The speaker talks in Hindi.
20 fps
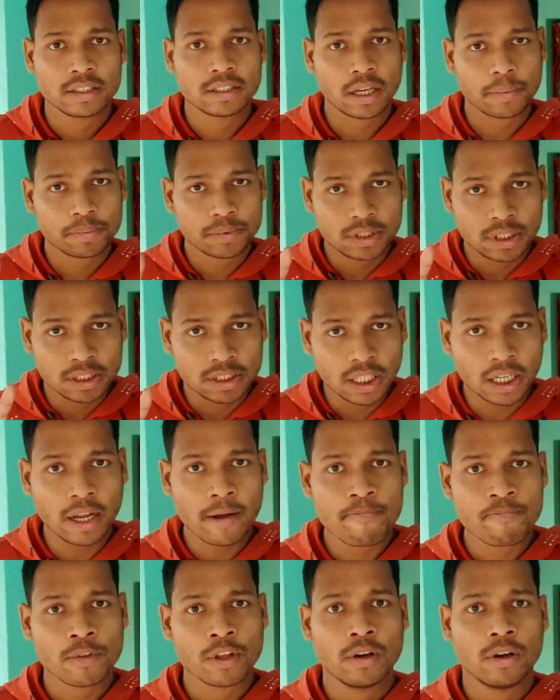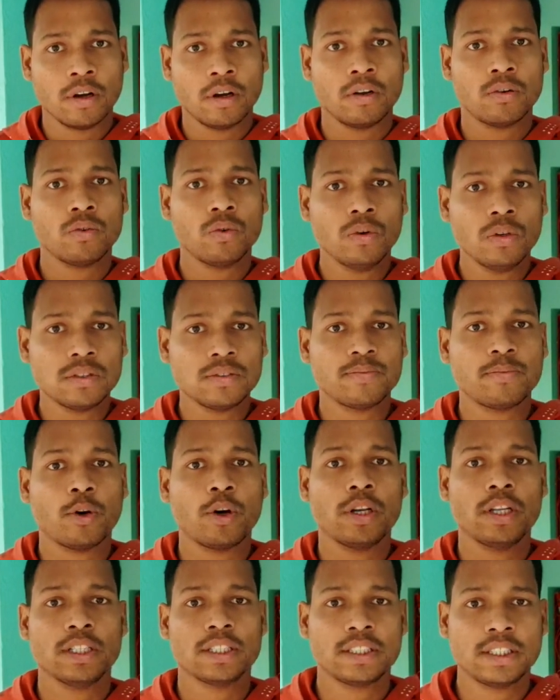सब चीज़ें रूल्स
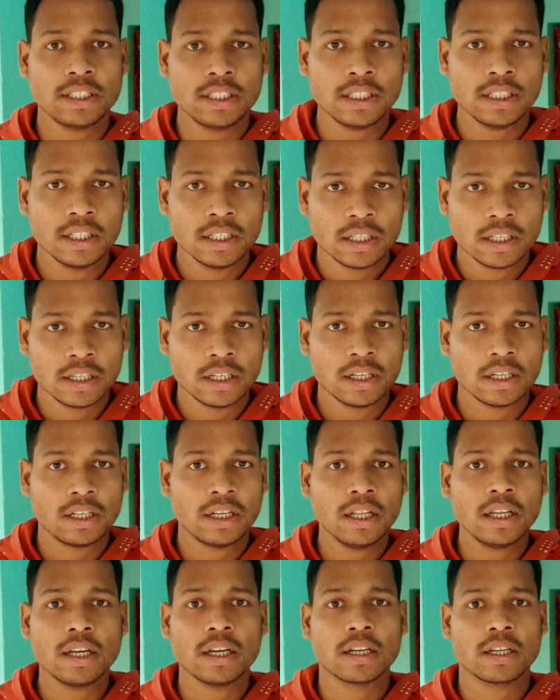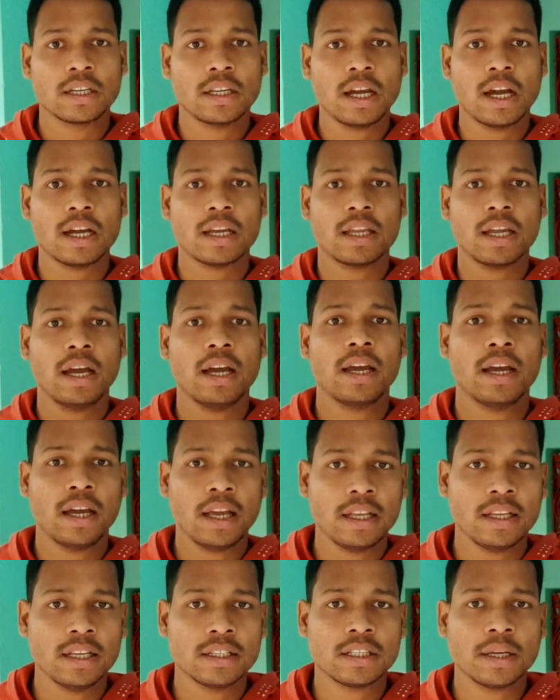पॉलिसी ठीक है क्या क्या है
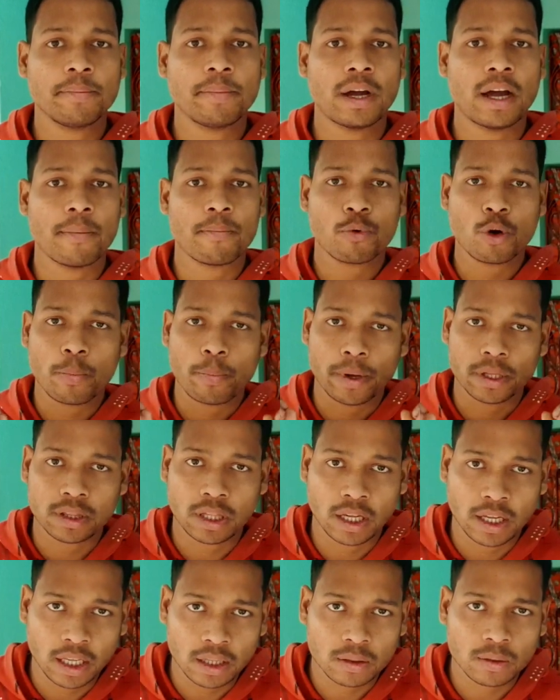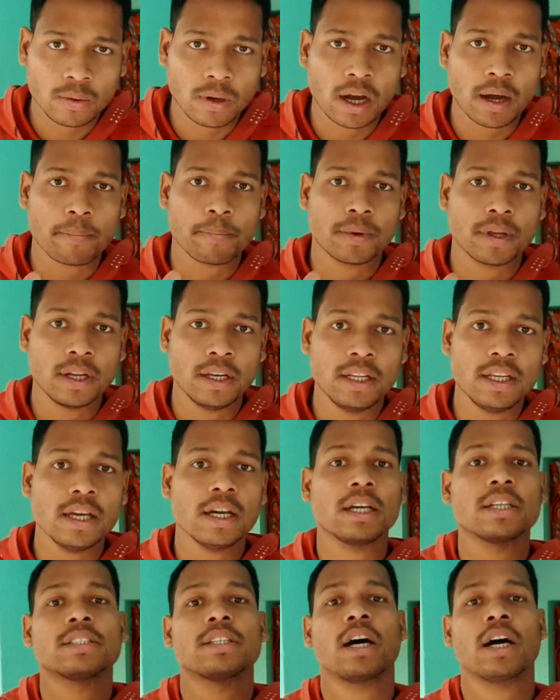ये सब आपको पता है तो आपके
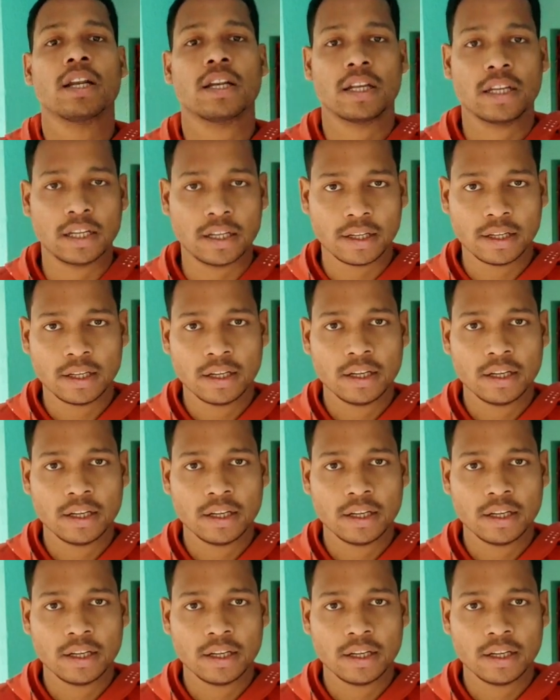लिए आसान है